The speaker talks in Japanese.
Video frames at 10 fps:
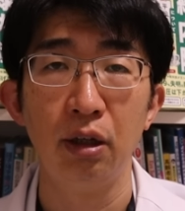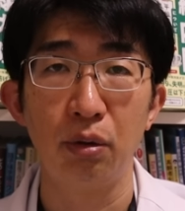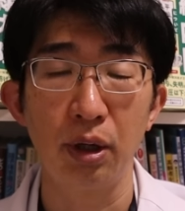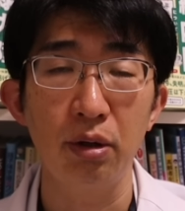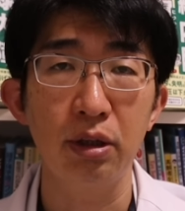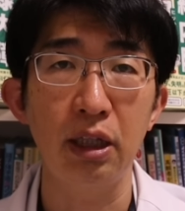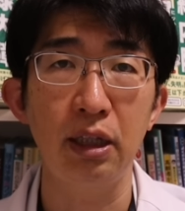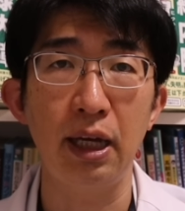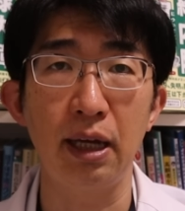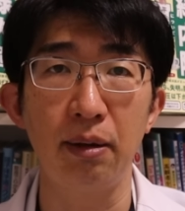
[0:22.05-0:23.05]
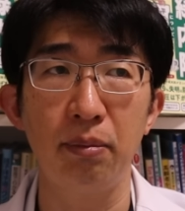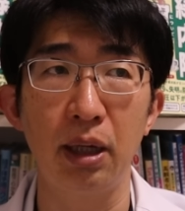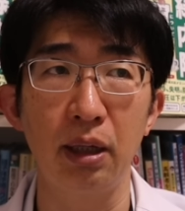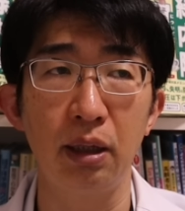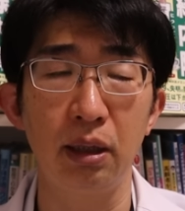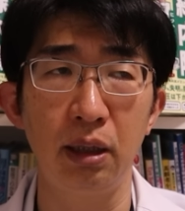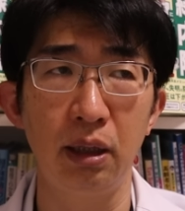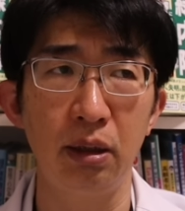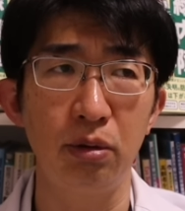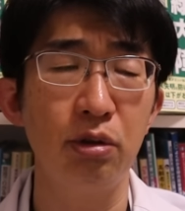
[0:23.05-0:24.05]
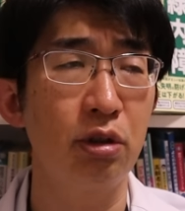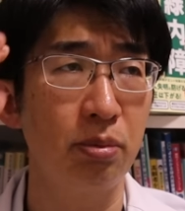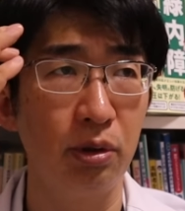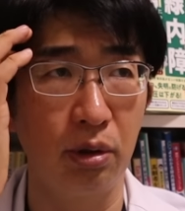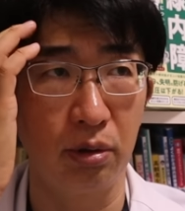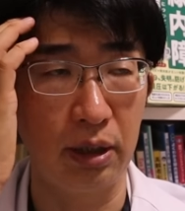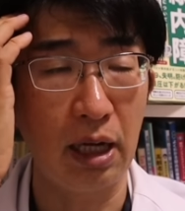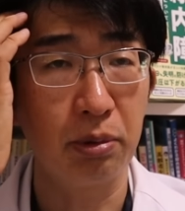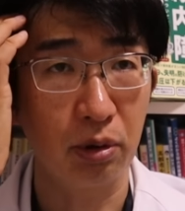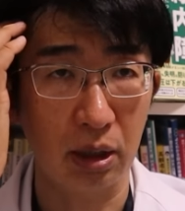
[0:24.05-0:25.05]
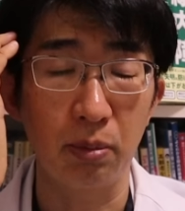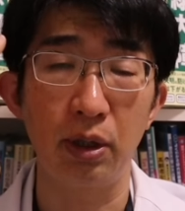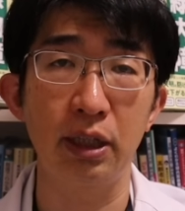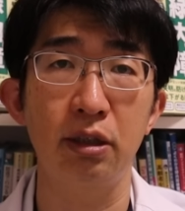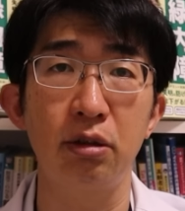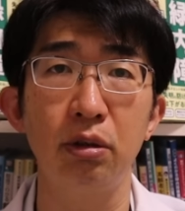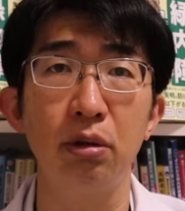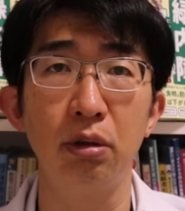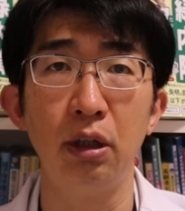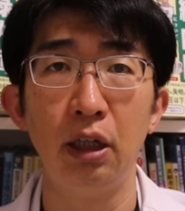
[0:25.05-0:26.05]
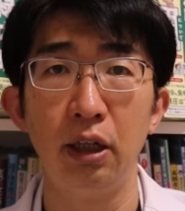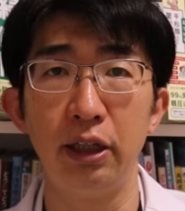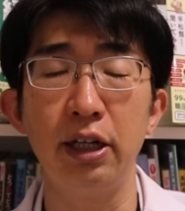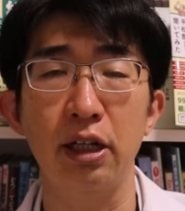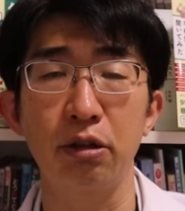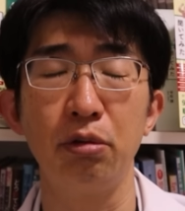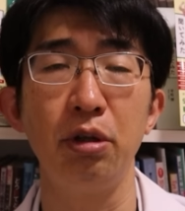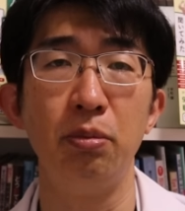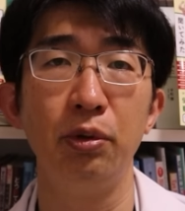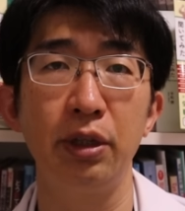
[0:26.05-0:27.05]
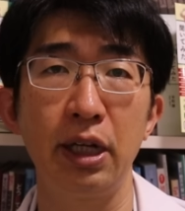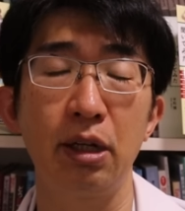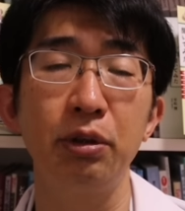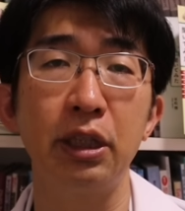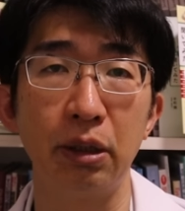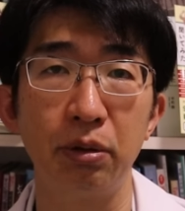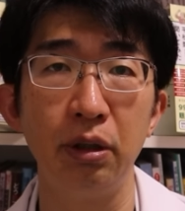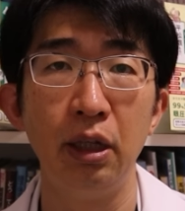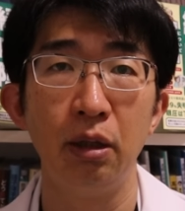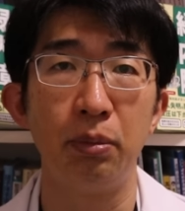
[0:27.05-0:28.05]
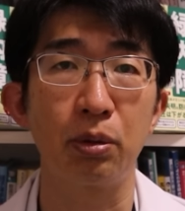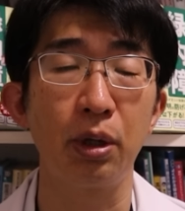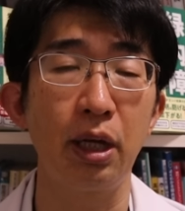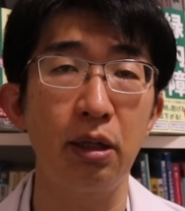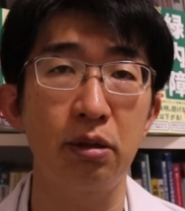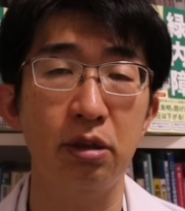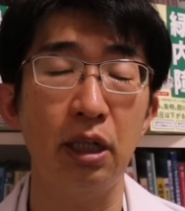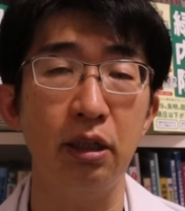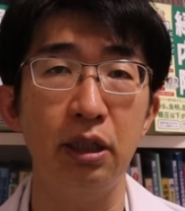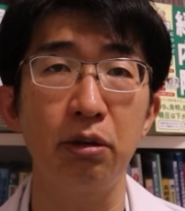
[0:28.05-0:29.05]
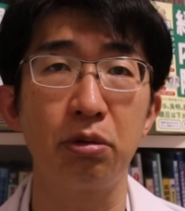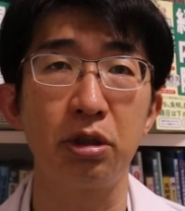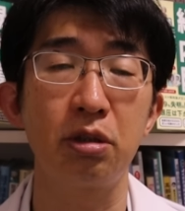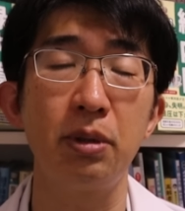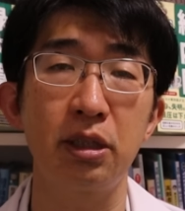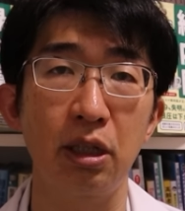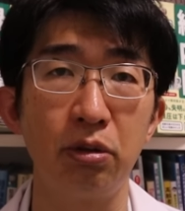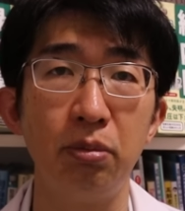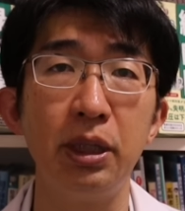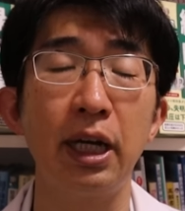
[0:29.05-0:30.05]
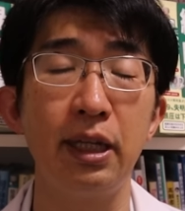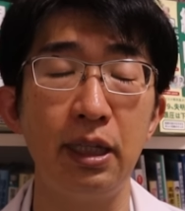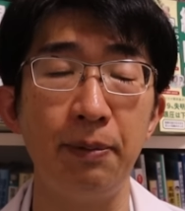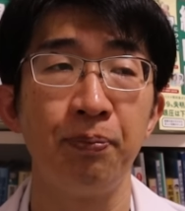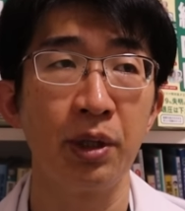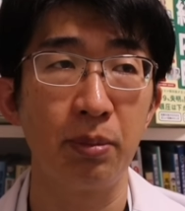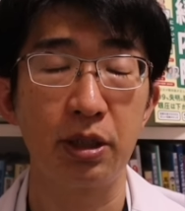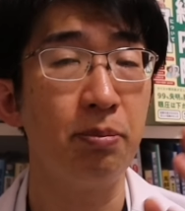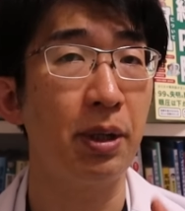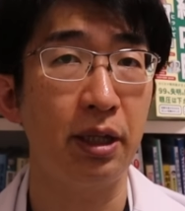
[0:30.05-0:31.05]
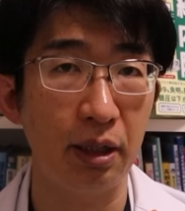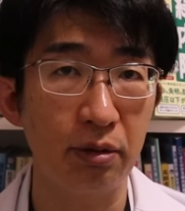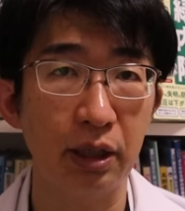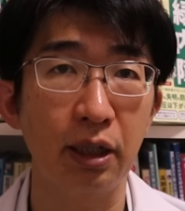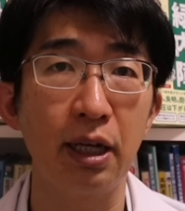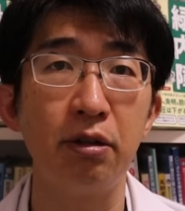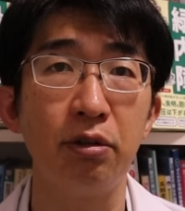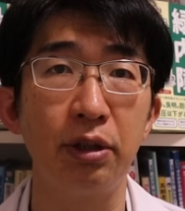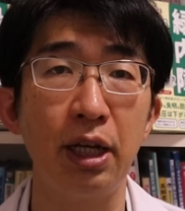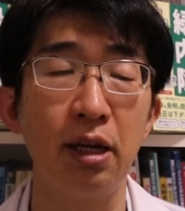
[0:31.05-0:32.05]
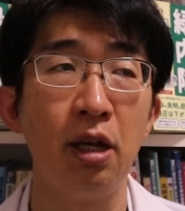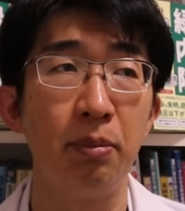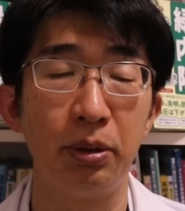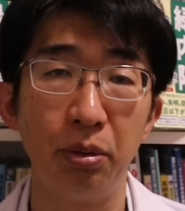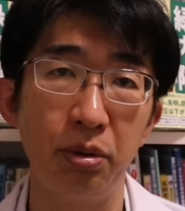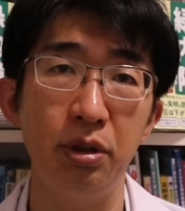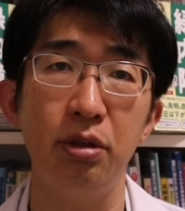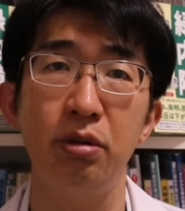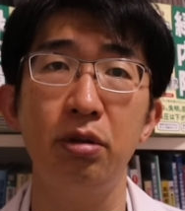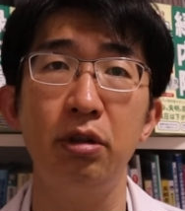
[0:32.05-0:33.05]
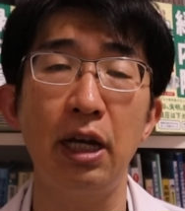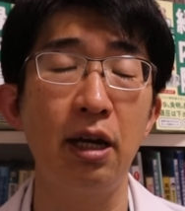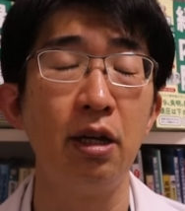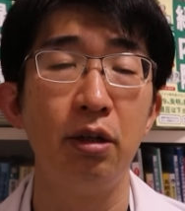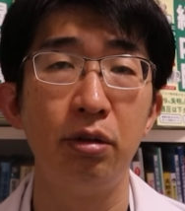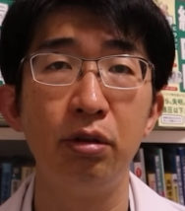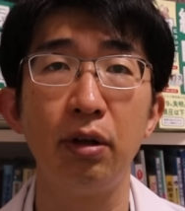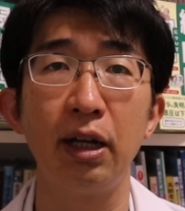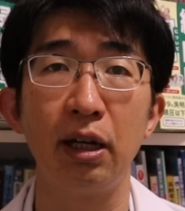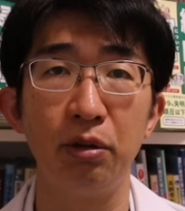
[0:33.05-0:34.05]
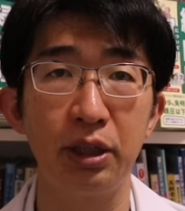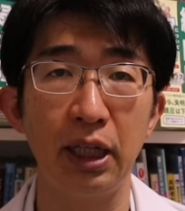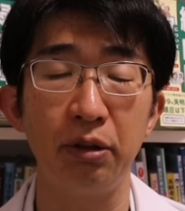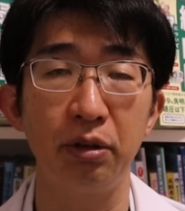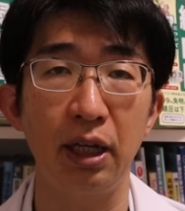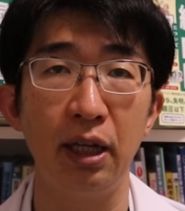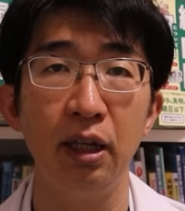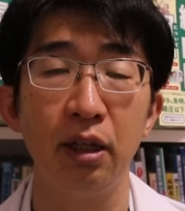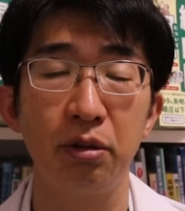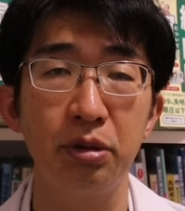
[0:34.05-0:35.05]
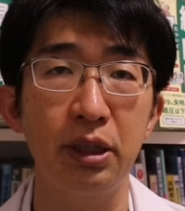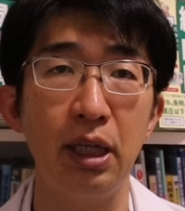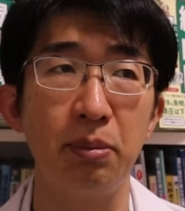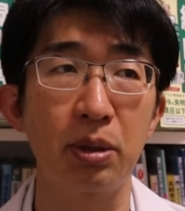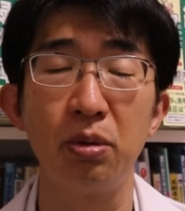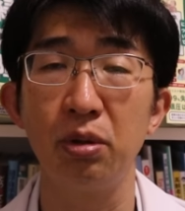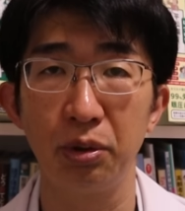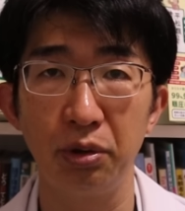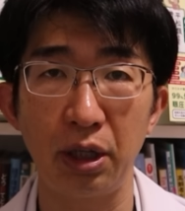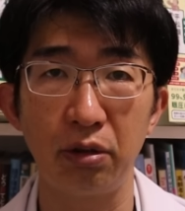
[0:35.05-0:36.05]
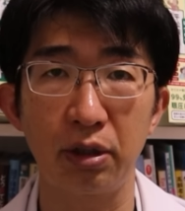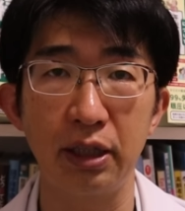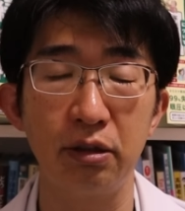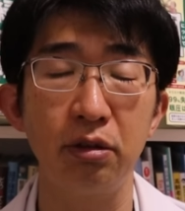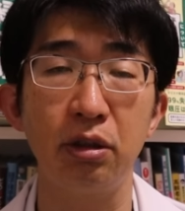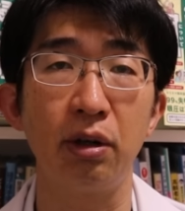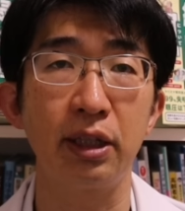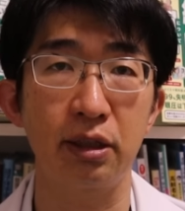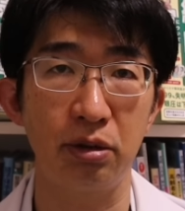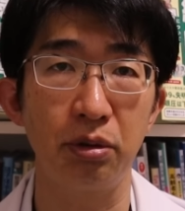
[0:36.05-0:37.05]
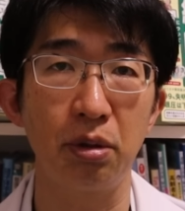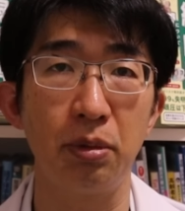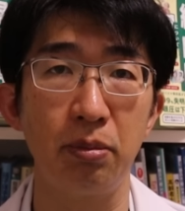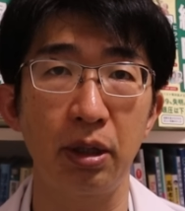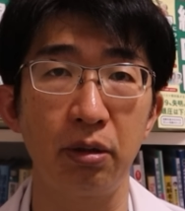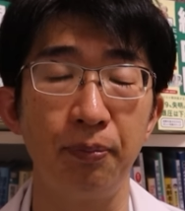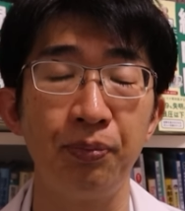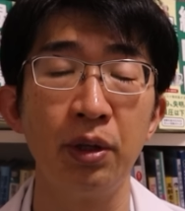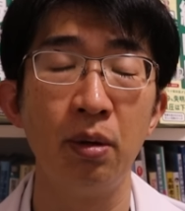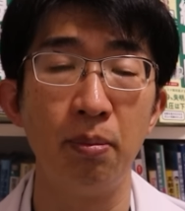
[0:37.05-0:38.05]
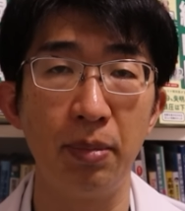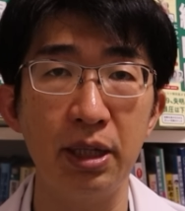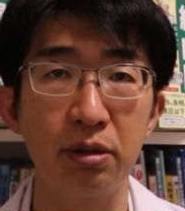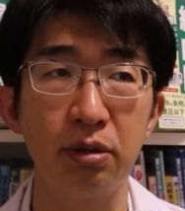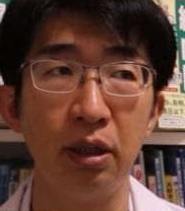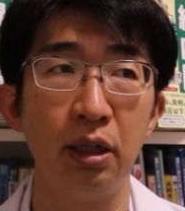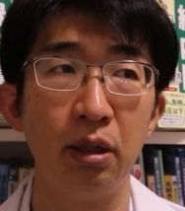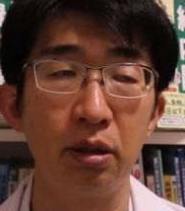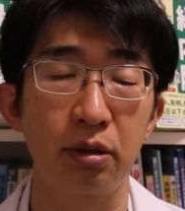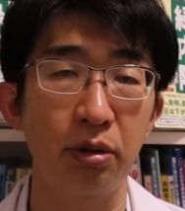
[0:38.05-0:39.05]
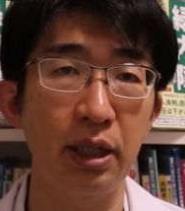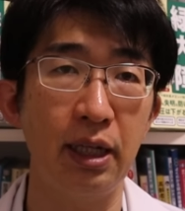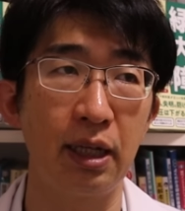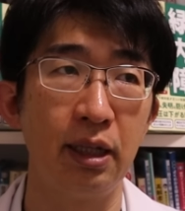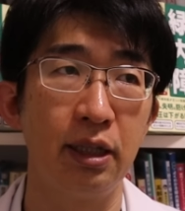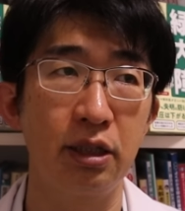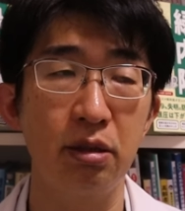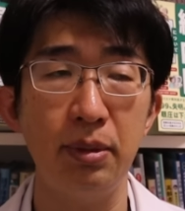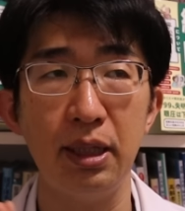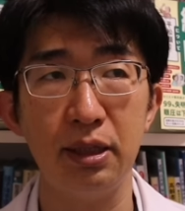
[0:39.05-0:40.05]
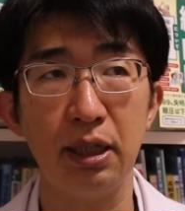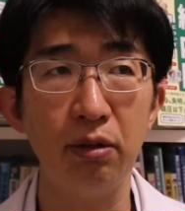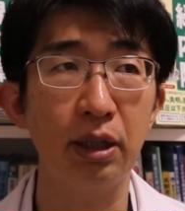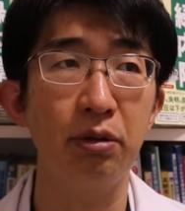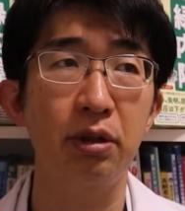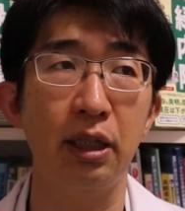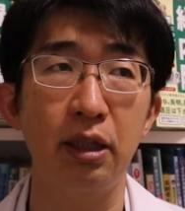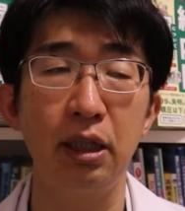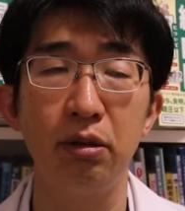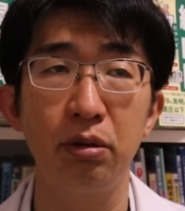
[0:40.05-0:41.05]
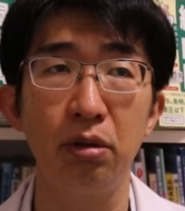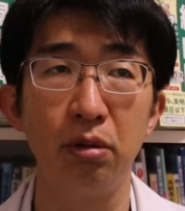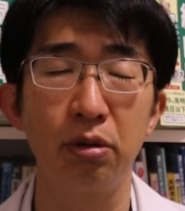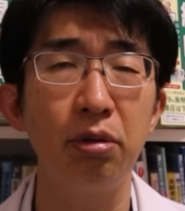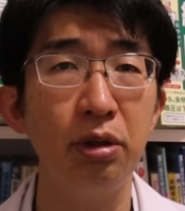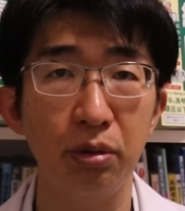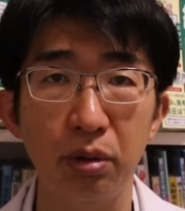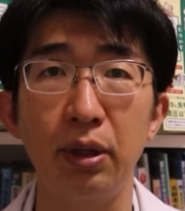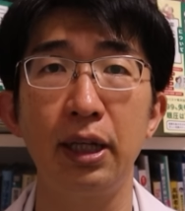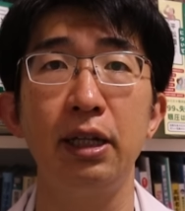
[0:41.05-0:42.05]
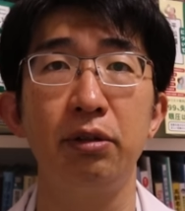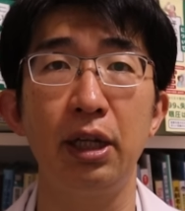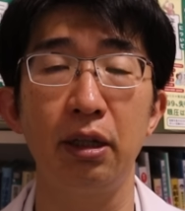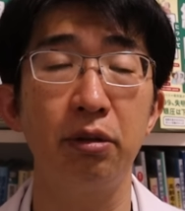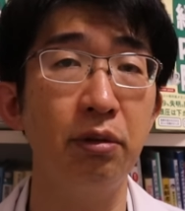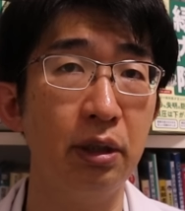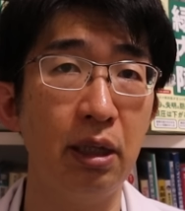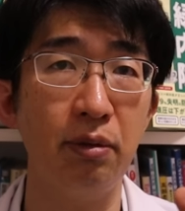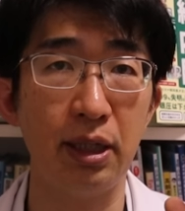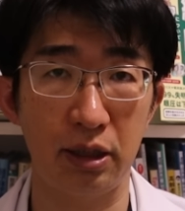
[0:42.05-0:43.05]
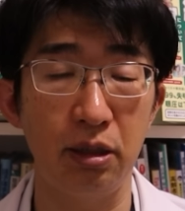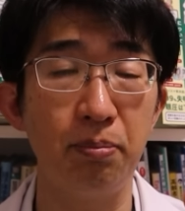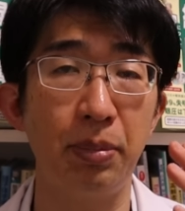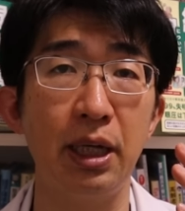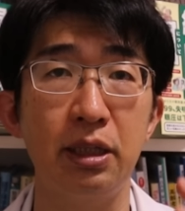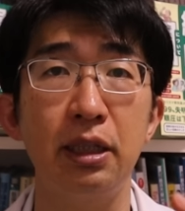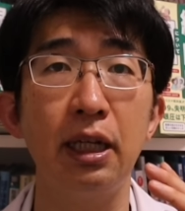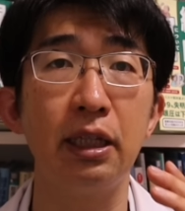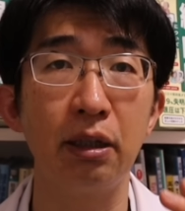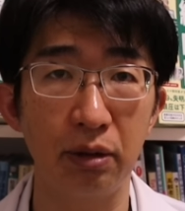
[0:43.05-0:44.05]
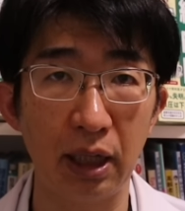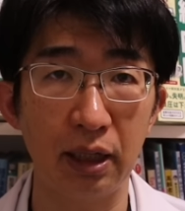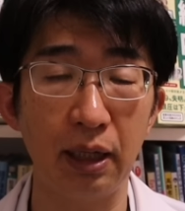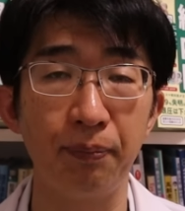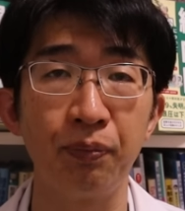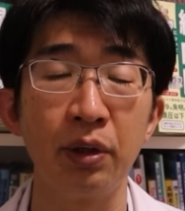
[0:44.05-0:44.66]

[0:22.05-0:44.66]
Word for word: これを聞いて、まあ、えーと、YouTube のライブとかでもお話しすると、えなんかすごい問題が起きたの、まあ、これ使っちゃうと失明しちゃうのみたいに、まあ、心配される方がいるので、まあ、どういうふうな不具合が起きたのか、そして、ま今後どうなるのかについてお話ししようと思います。まず、それで失明しちゃうかどうかっていうと、そういうことはないので、その点は心配しないでください。